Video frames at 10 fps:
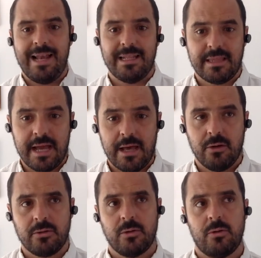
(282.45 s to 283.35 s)

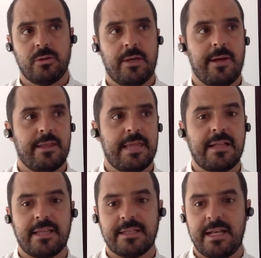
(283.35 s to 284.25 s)
aleteados o no se ven
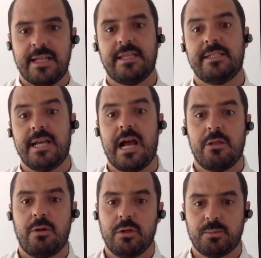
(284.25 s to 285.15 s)
tantas aletas
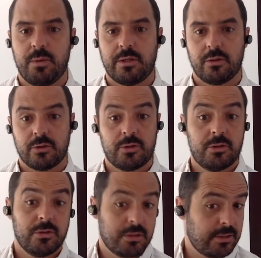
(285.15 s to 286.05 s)
llegando a los
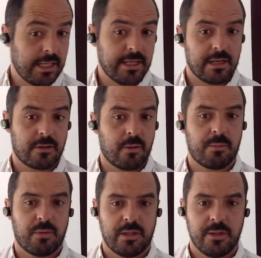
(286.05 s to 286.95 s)
puertos sin el
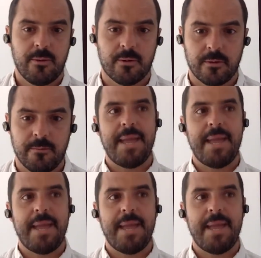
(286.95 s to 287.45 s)
cuerpo del tiburón,